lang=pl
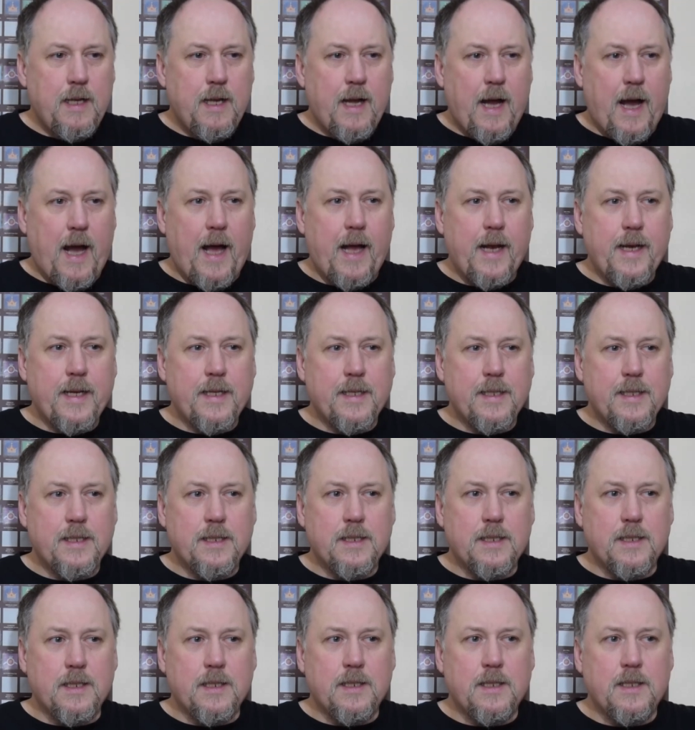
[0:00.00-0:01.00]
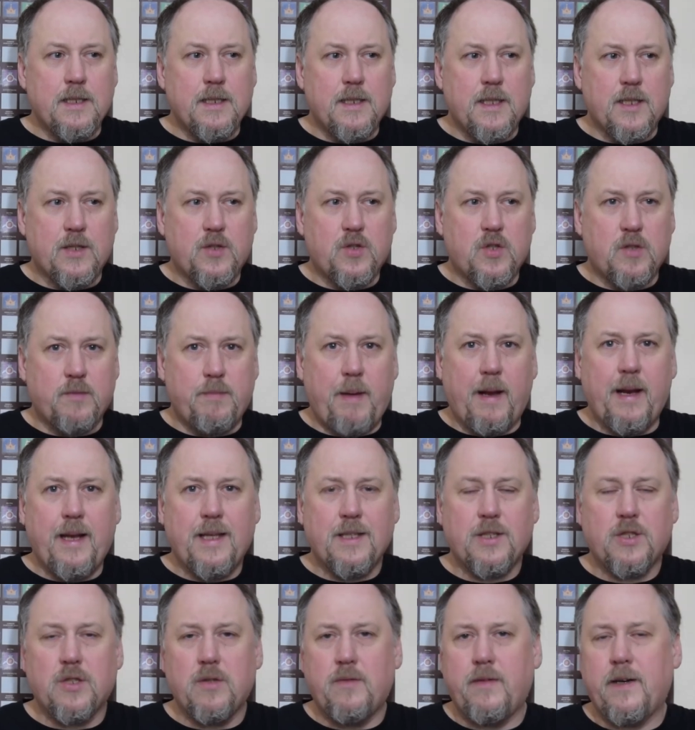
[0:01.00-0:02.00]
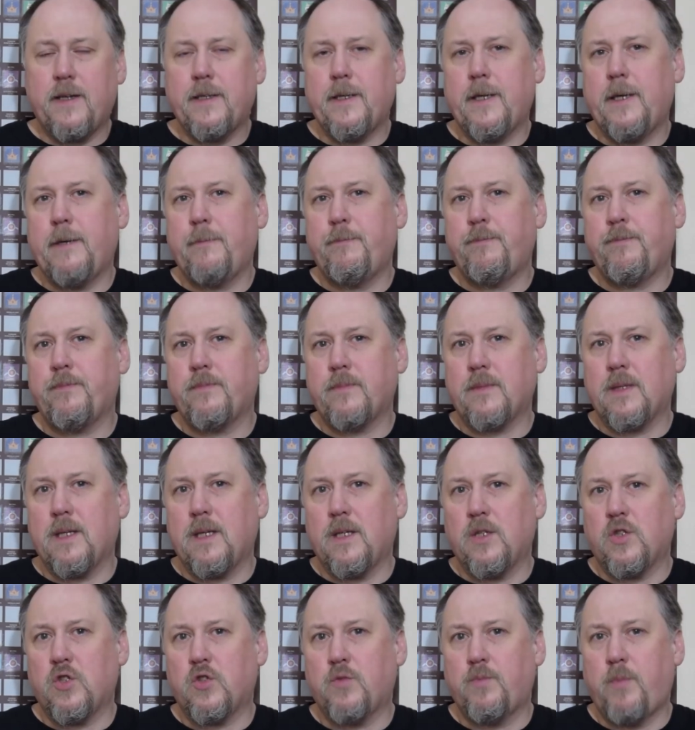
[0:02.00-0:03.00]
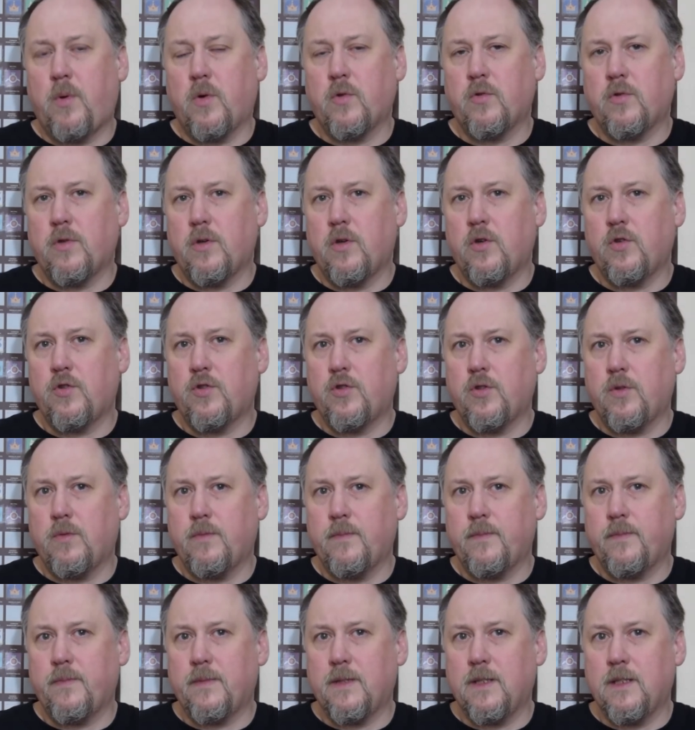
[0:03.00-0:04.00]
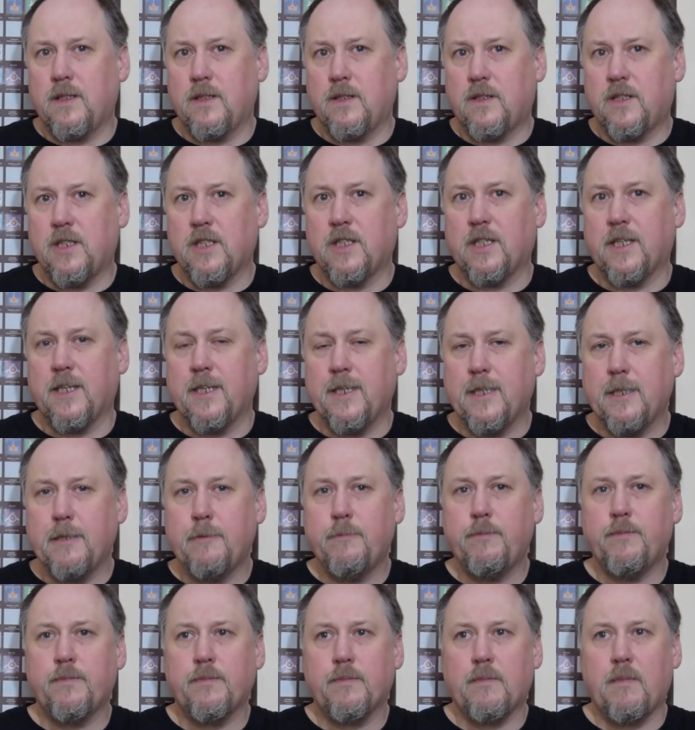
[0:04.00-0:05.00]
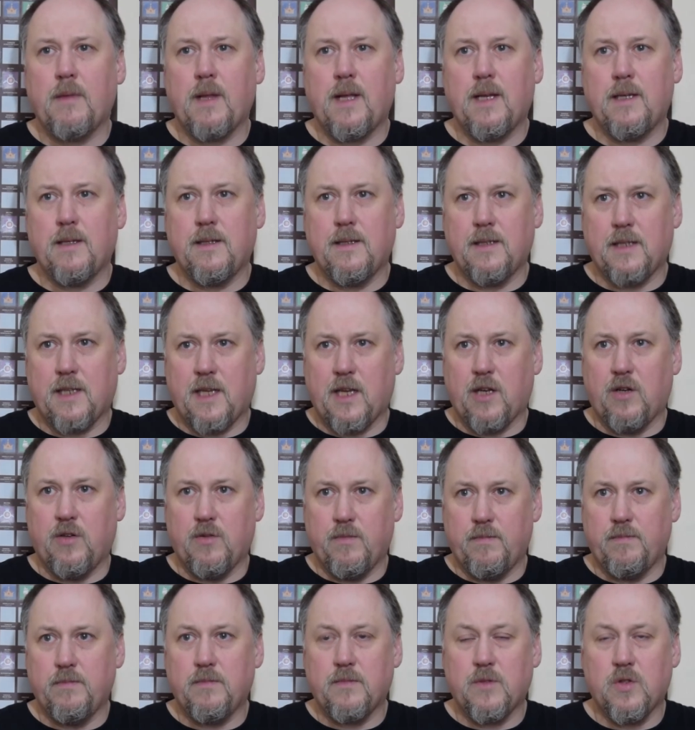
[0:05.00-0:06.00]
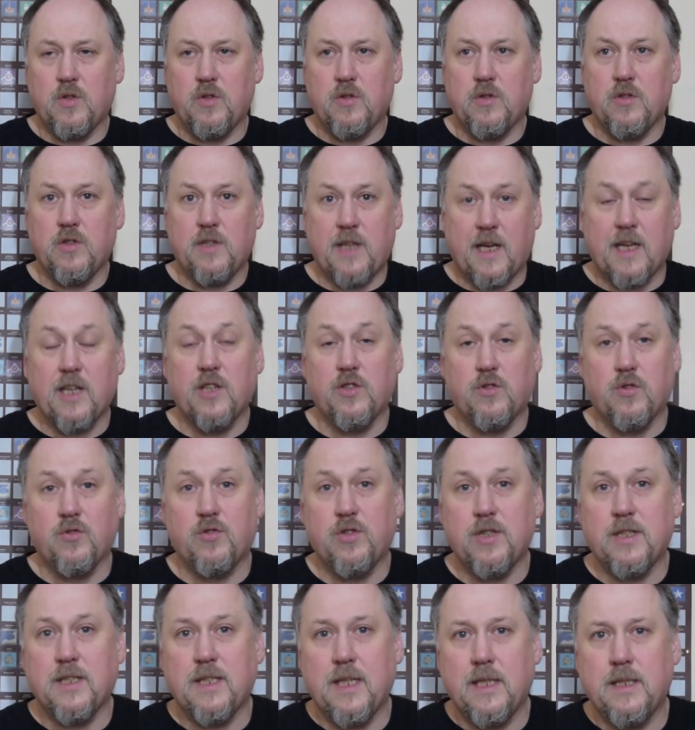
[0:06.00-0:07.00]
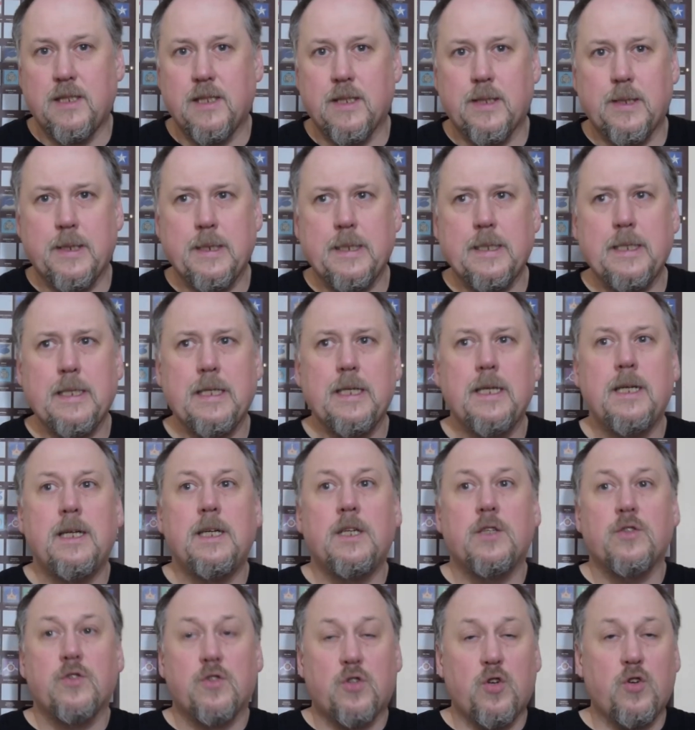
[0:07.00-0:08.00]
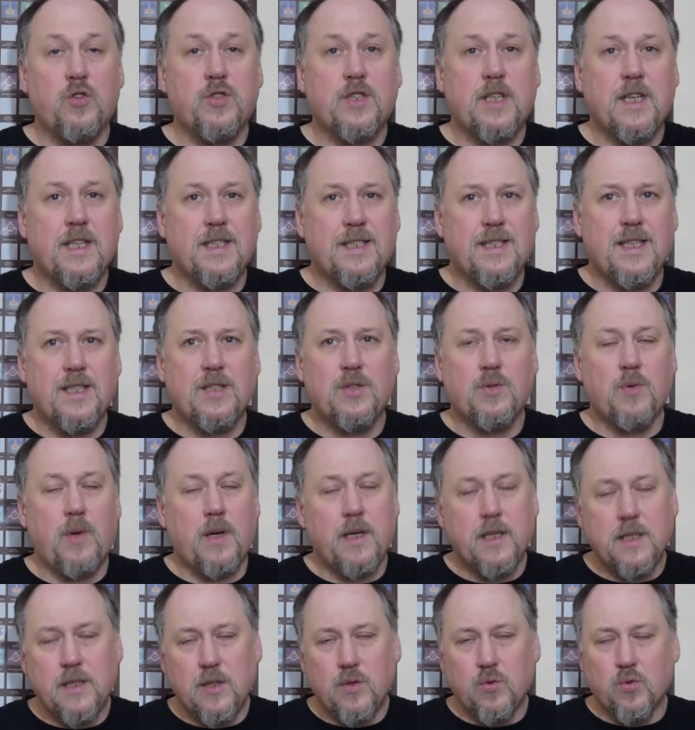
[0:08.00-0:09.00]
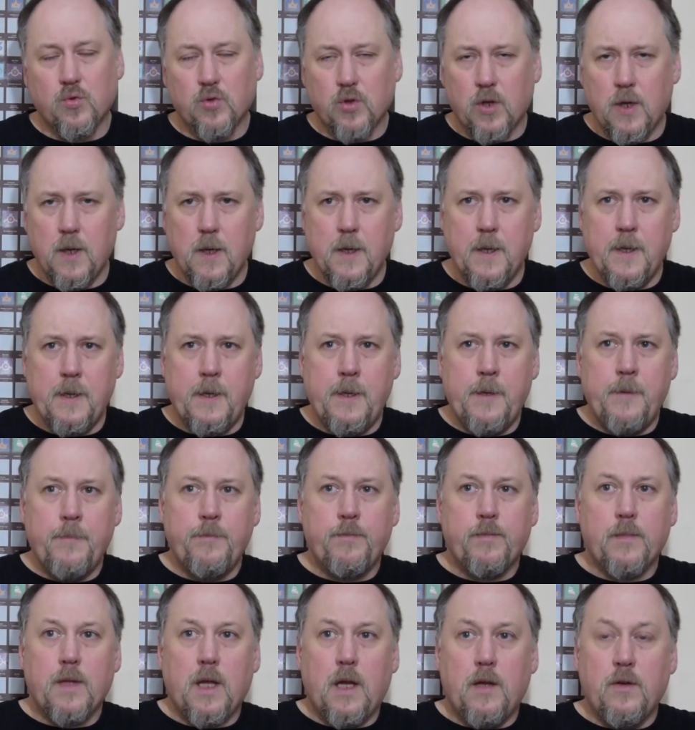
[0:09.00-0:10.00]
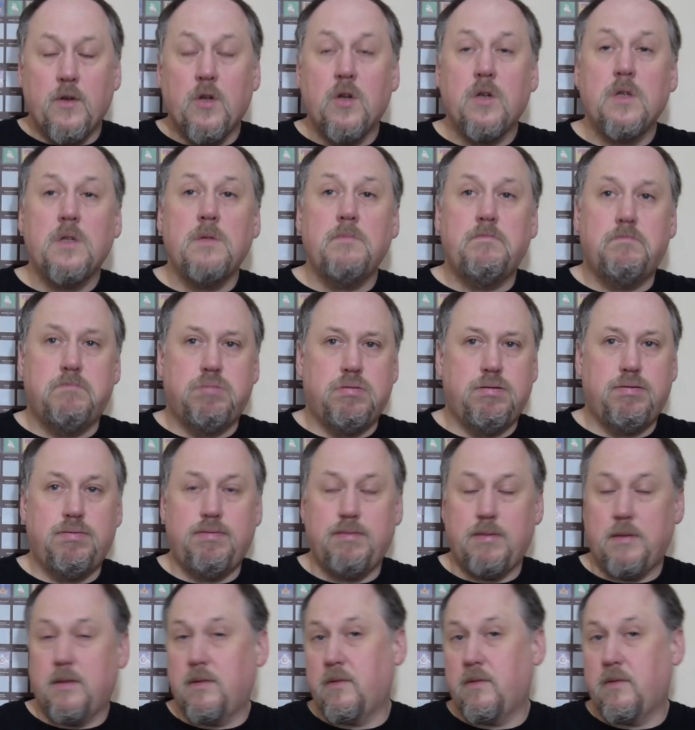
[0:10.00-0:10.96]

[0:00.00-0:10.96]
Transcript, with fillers: Ale y, jest to zbalansowane z e, pełną ilością cytryny, takiego, takiej soczystej cytryny, troszkę zestu, ale nie dużo. No i pff,